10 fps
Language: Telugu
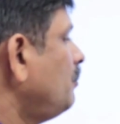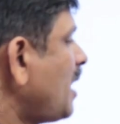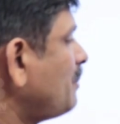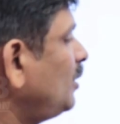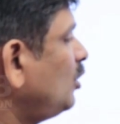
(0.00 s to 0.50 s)

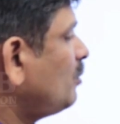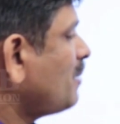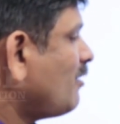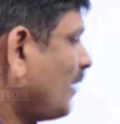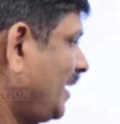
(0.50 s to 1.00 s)

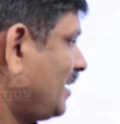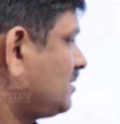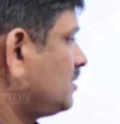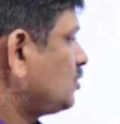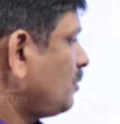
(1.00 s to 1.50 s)
ప్యాపిలోమా
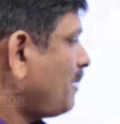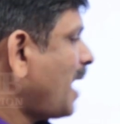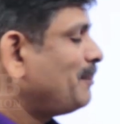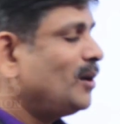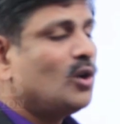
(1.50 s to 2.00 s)
వైరస్ సో
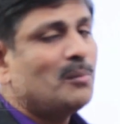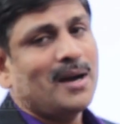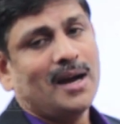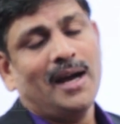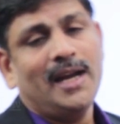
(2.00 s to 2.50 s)

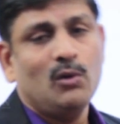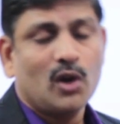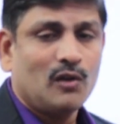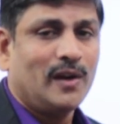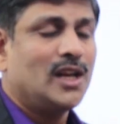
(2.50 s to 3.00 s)
ప్యాపిలోమా అనే
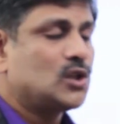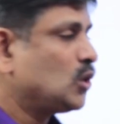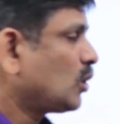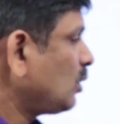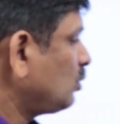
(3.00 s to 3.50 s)
ఒక వైరస్
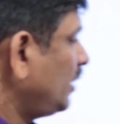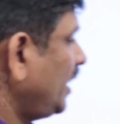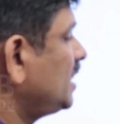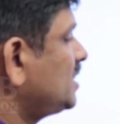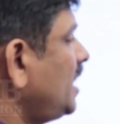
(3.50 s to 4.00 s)
సోకకుండా
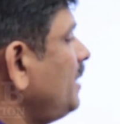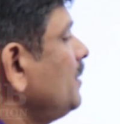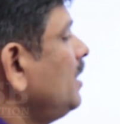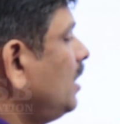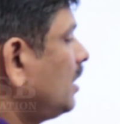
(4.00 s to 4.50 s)
ఇచ్చే
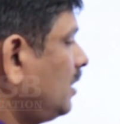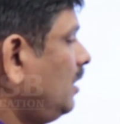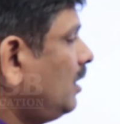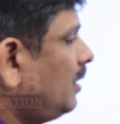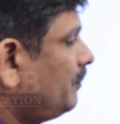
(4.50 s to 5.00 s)

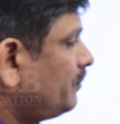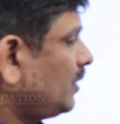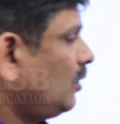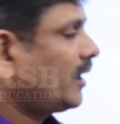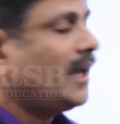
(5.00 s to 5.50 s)

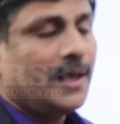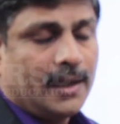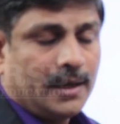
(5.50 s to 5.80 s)
ఓకే